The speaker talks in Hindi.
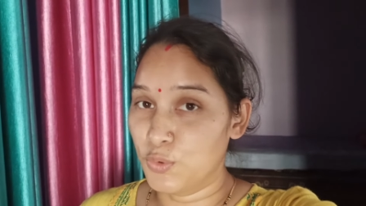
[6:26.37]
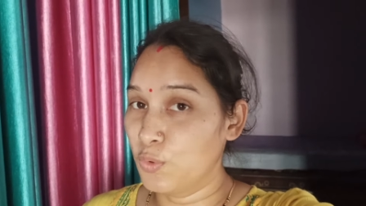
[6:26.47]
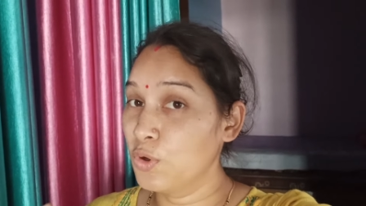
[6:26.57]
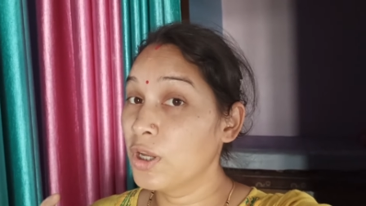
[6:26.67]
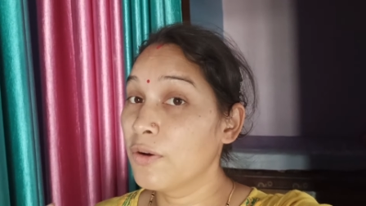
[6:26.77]

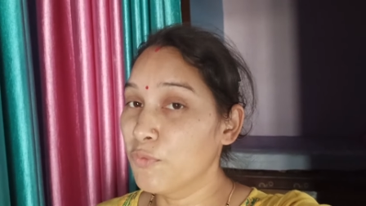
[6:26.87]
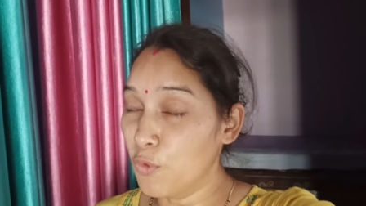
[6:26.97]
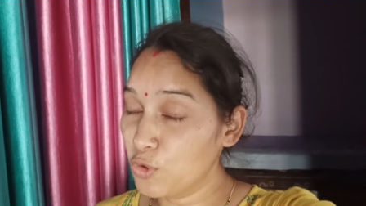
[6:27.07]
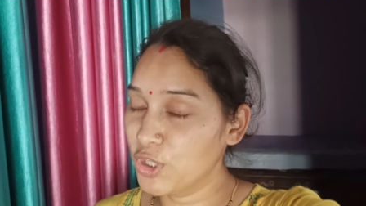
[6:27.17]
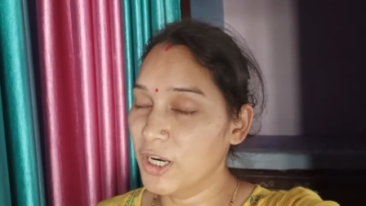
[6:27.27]
तो
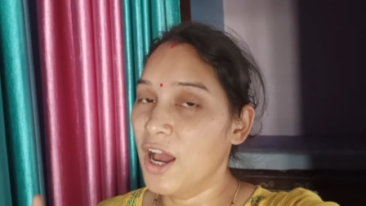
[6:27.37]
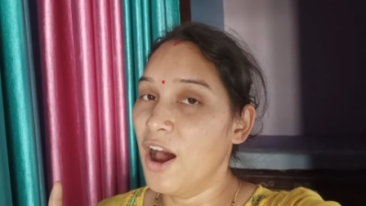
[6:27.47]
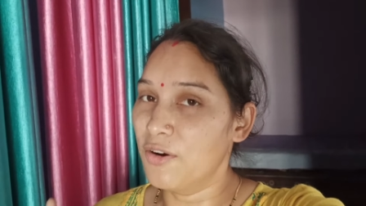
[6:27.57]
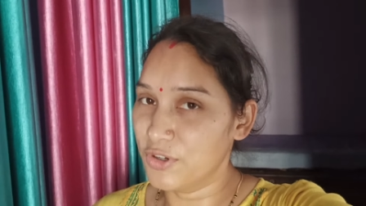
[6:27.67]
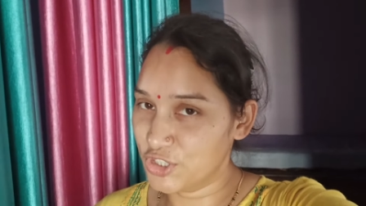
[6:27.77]
वोट
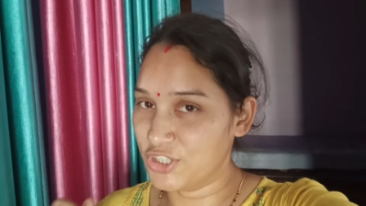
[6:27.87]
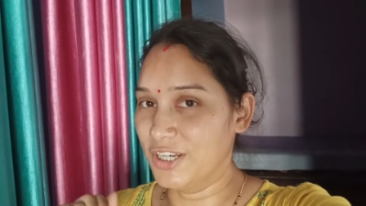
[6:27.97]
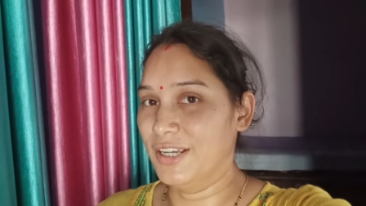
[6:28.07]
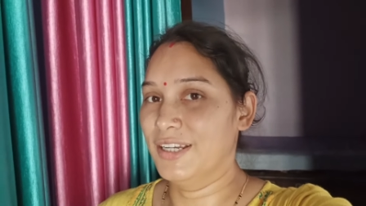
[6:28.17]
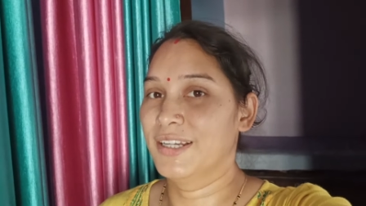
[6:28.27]
देना
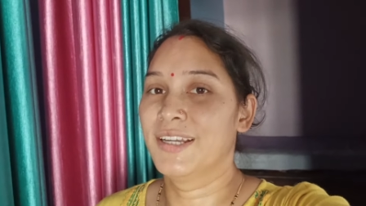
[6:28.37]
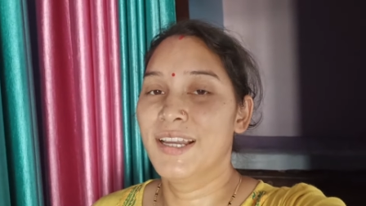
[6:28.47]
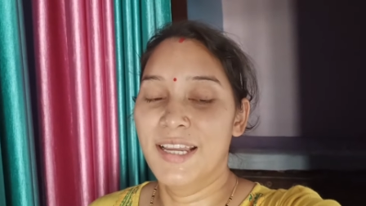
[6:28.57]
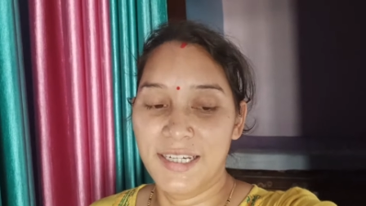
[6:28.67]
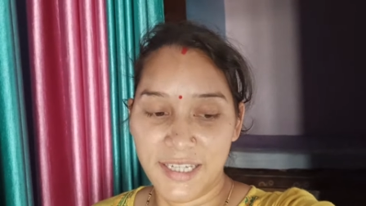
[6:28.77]
अवश्य है
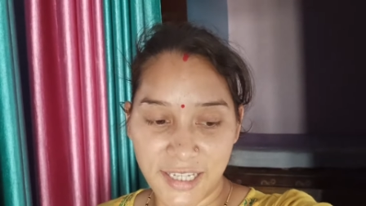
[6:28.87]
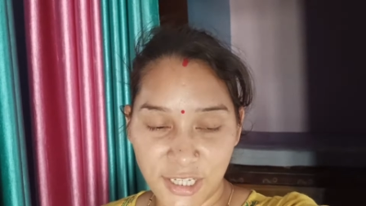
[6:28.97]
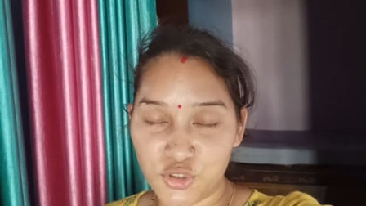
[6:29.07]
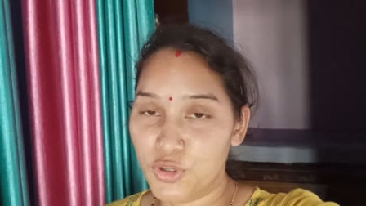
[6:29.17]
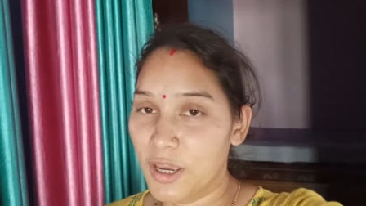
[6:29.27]

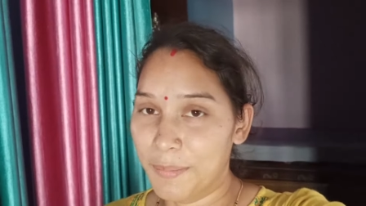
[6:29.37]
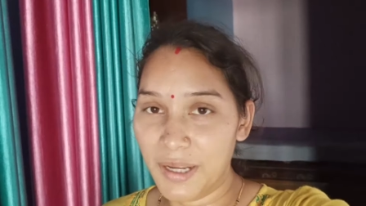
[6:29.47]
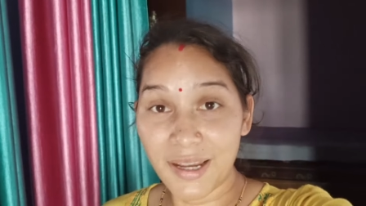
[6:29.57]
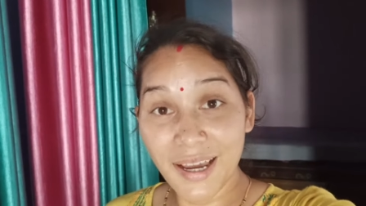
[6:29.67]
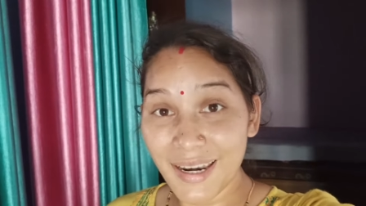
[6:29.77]
ठीक है जो कि
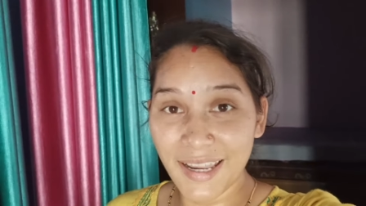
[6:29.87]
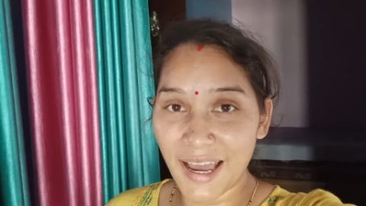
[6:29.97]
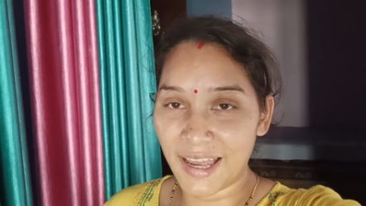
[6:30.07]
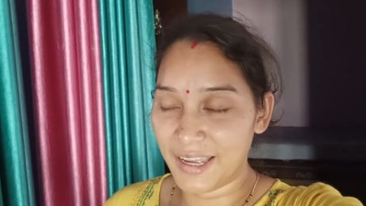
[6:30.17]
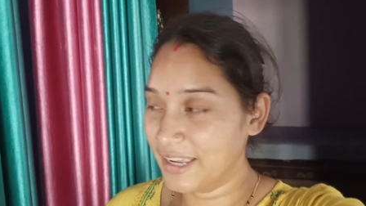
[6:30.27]
हमने कर
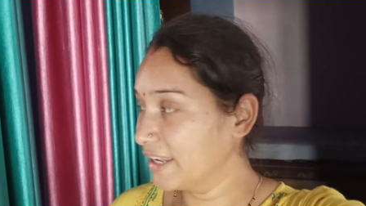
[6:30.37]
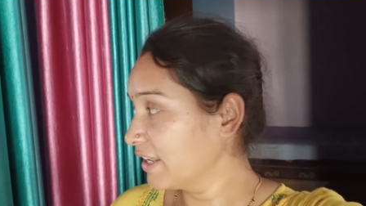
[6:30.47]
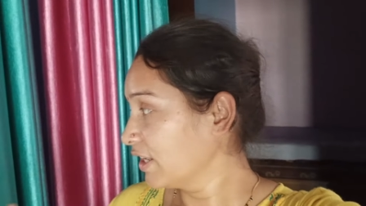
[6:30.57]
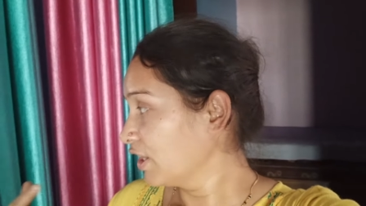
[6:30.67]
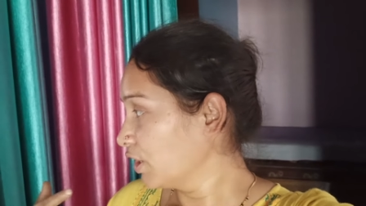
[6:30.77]
लिया है
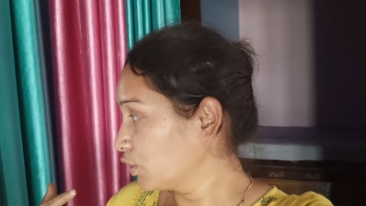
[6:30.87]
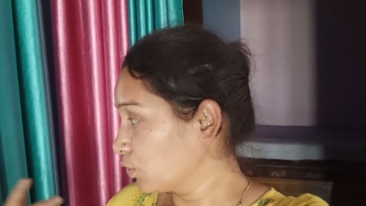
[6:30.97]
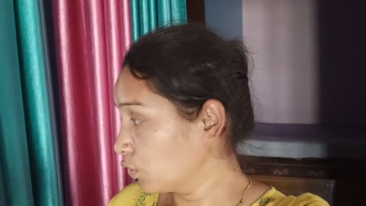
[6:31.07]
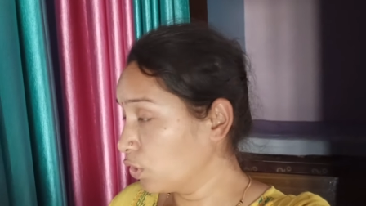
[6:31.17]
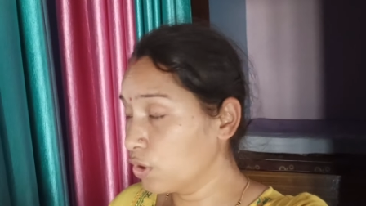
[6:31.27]

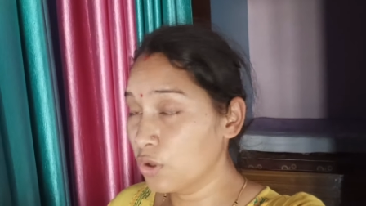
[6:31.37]
तो